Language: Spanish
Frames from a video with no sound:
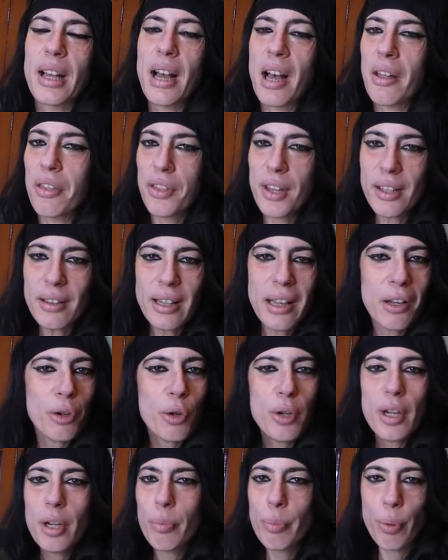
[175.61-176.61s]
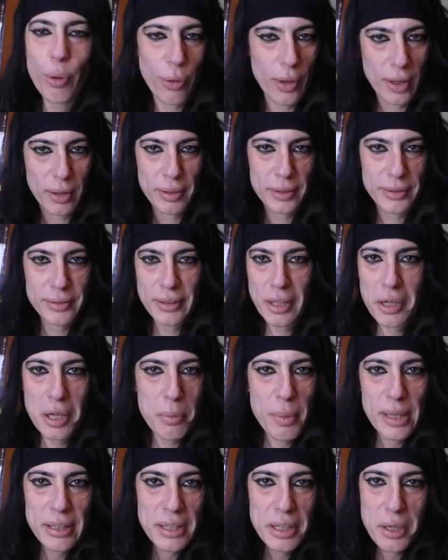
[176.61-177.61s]
hacerte con el poder,
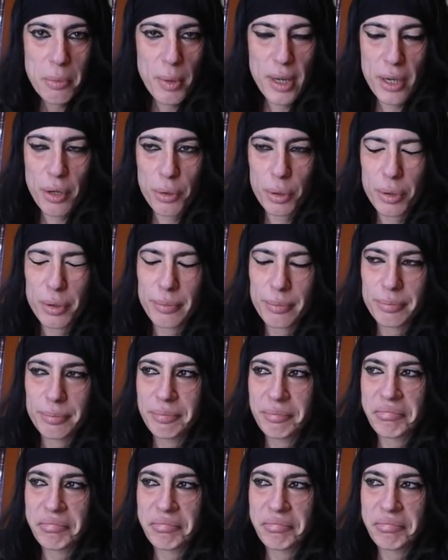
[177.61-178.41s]
ni más ni menos.